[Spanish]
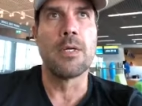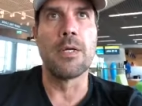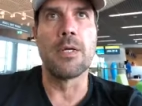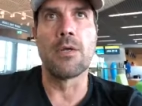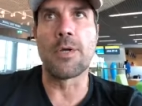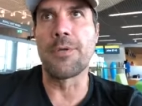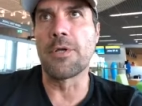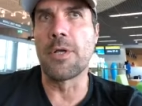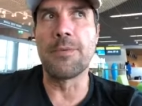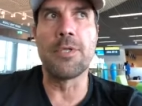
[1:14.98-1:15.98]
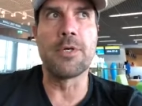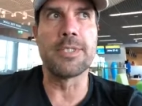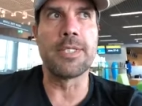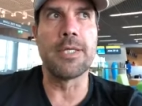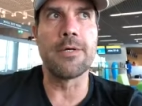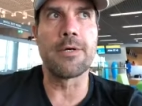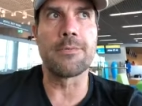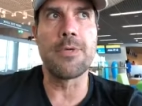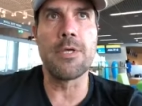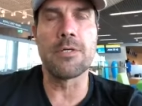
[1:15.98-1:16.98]
Eh, los que vieron el video
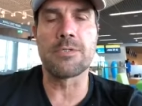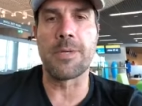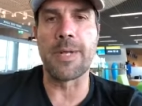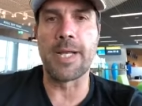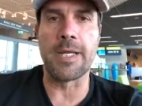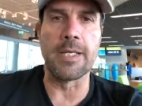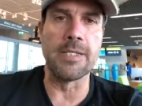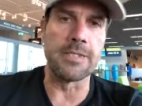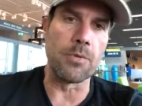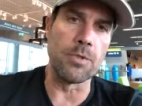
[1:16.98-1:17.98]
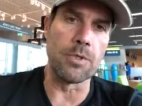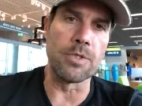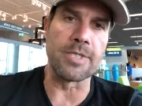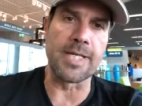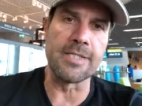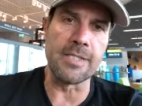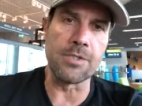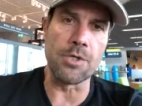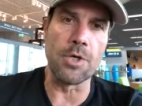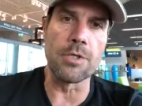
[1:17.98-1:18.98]
anterior mío sabrán que en el circuito de
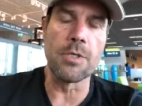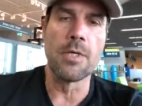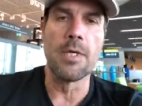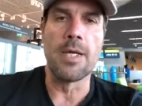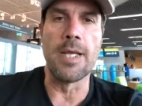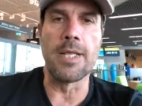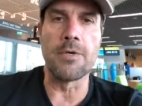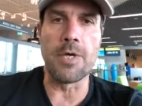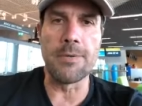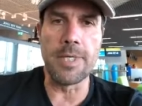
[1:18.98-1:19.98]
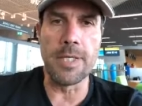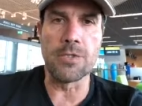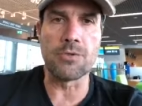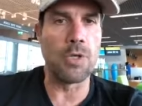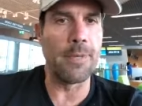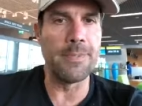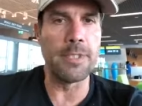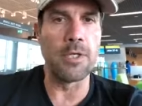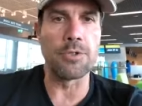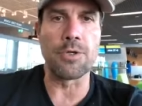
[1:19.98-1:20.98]
transición el año que viene
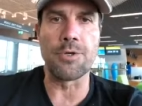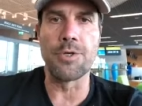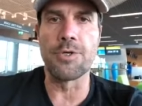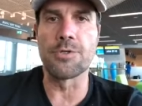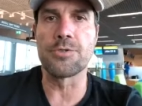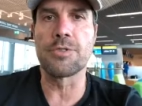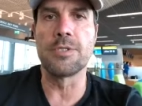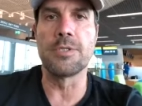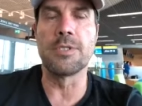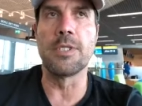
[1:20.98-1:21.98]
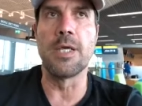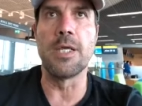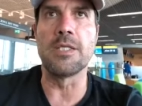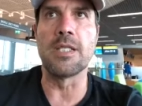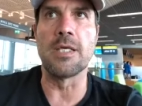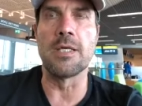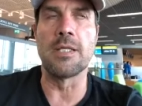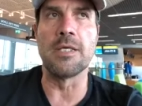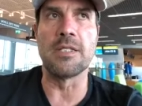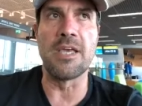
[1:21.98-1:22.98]
solamente los torneos de,
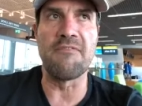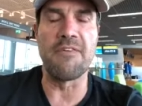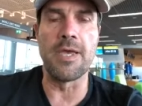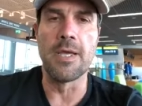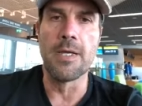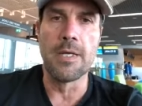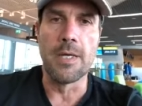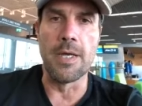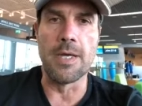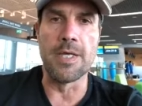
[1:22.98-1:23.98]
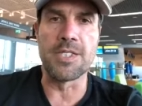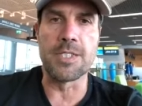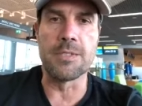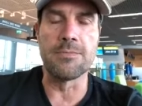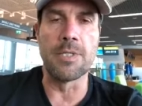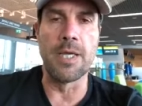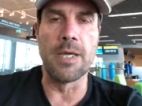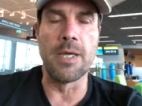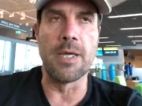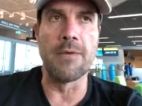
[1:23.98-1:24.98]
de ITF eh,
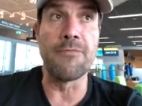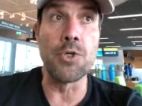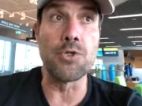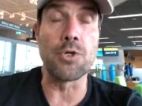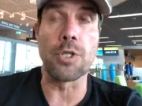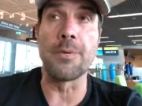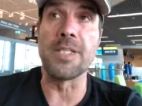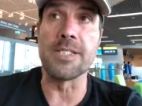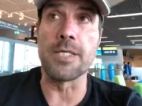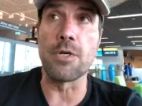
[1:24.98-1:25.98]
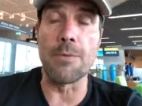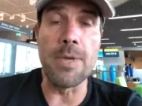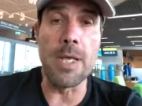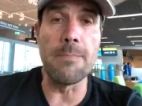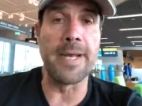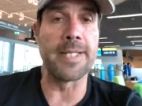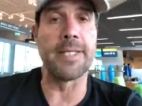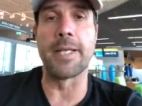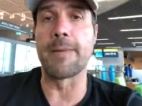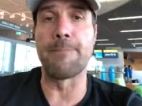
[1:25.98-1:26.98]
eh, Future de 25.000 van a
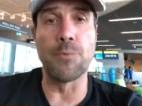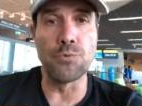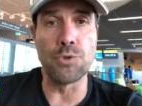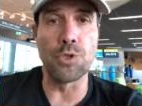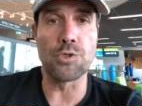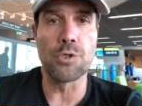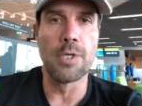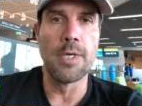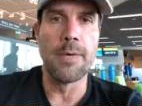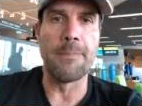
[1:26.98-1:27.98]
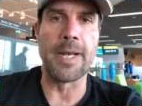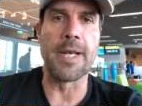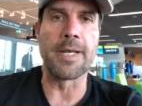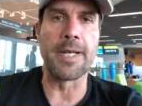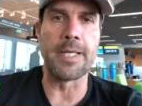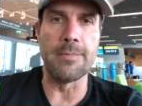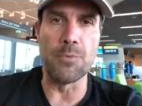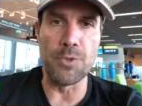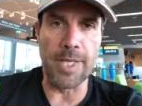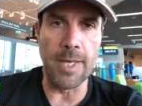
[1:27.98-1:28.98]
tener puntos para el ranking
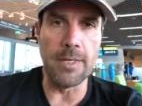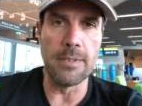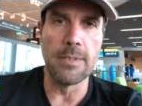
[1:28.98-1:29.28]
mundial.